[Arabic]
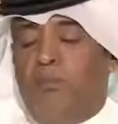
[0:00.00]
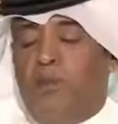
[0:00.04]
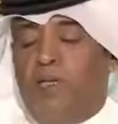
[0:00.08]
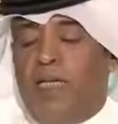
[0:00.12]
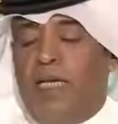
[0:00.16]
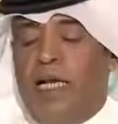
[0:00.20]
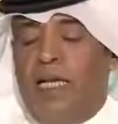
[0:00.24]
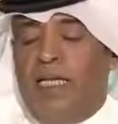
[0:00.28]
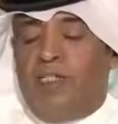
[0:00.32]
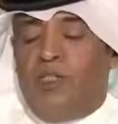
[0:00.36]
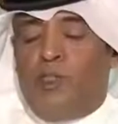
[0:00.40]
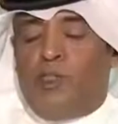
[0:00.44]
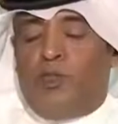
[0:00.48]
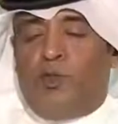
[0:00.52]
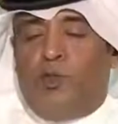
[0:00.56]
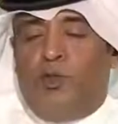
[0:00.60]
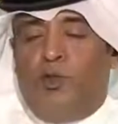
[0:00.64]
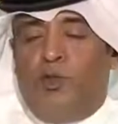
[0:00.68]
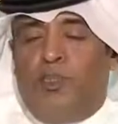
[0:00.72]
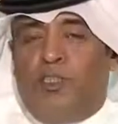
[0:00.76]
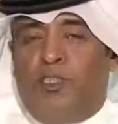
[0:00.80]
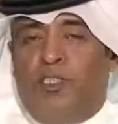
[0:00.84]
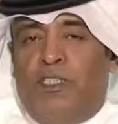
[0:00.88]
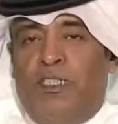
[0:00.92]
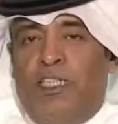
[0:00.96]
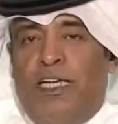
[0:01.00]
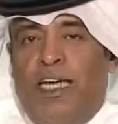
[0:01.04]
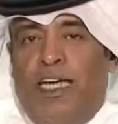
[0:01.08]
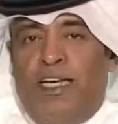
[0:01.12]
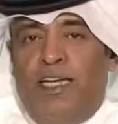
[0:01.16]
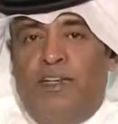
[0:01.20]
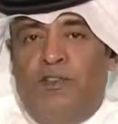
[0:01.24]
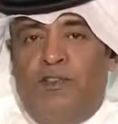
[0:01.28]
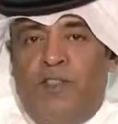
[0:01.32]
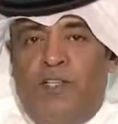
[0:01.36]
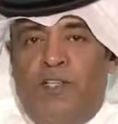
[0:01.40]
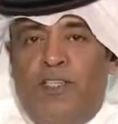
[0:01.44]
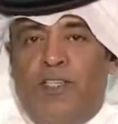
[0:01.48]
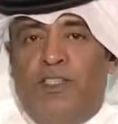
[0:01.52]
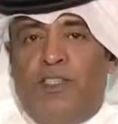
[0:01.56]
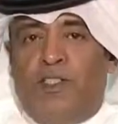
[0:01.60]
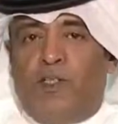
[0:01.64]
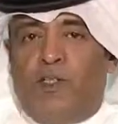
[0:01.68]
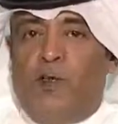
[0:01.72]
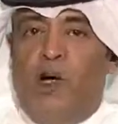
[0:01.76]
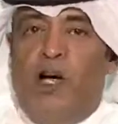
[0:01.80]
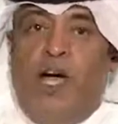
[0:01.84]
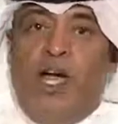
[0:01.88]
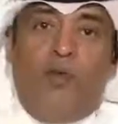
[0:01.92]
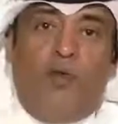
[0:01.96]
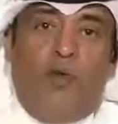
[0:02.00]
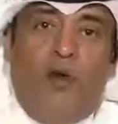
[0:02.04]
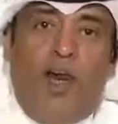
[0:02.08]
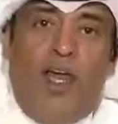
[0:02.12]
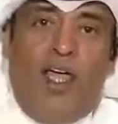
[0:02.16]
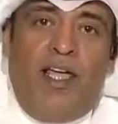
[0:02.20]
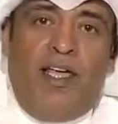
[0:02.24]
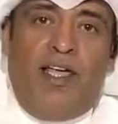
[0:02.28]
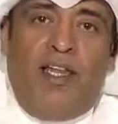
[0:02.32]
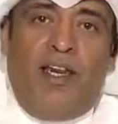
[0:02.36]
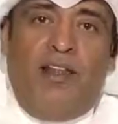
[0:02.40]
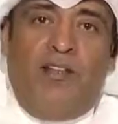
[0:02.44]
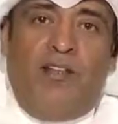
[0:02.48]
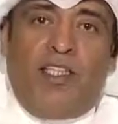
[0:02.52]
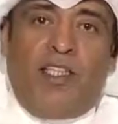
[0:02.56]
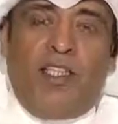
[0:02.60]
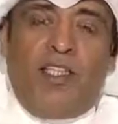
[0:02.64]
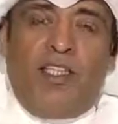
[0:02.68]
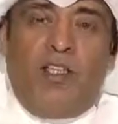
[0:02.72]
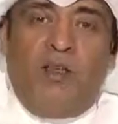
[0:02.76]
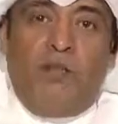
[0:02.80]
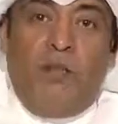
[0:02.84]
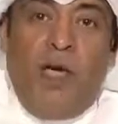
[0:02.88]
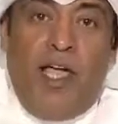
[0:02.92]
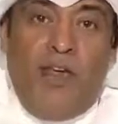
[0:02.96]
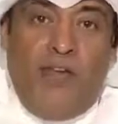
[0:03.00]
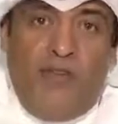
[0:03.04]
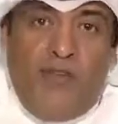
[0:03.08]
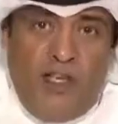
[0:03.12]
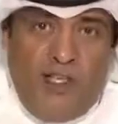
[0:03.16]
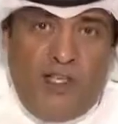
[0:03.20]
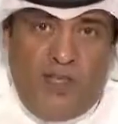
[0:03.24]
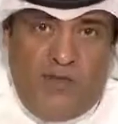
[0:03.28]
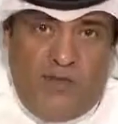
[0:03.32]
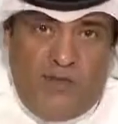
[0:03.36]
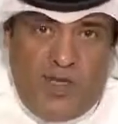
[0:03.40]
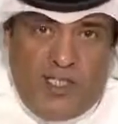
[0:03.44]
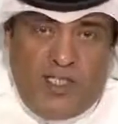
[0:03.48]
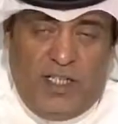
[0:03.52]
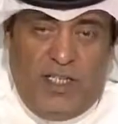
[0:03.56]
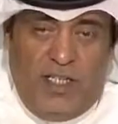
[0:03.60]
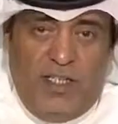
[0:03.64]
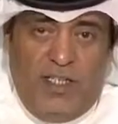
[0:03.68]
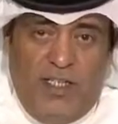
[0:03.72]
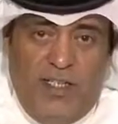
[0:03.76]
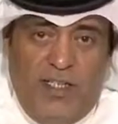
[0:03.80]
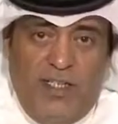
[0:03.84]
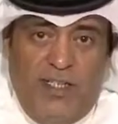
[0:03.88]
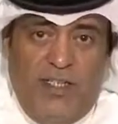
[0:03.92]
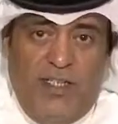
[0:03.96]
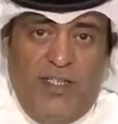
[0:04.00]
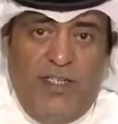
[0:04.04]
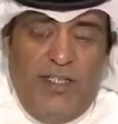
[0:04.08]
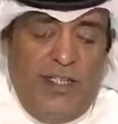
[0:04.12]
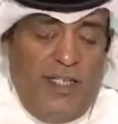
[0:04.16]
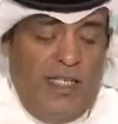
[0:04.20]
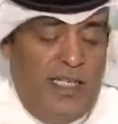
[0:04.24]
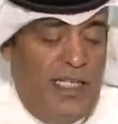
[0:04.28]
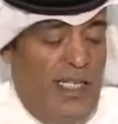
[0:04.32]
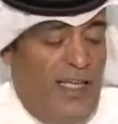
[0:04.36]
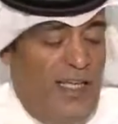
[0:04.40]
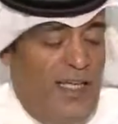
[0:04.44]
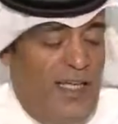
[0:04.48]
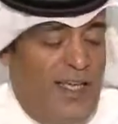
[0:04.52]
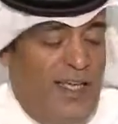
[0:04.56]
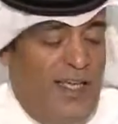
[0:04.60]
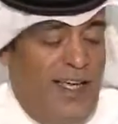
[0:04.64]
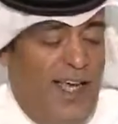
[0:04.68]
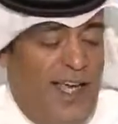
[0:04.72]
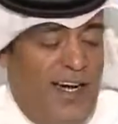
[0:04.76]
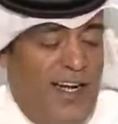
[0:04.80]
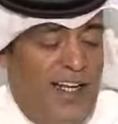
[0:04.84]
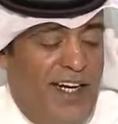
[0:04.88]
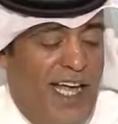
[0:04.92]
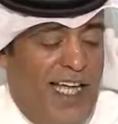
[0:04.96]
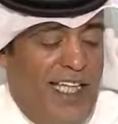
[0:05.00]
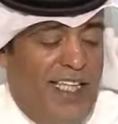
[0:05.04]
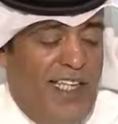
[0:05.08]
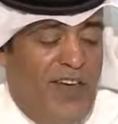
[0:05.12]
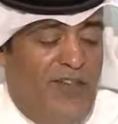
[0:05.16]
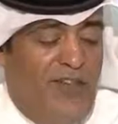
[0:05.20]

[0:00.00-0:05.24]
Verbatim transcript: خالد السعود يعني في عندي سؤال والله لفت انتباهي في نادي الفتح يعني نادي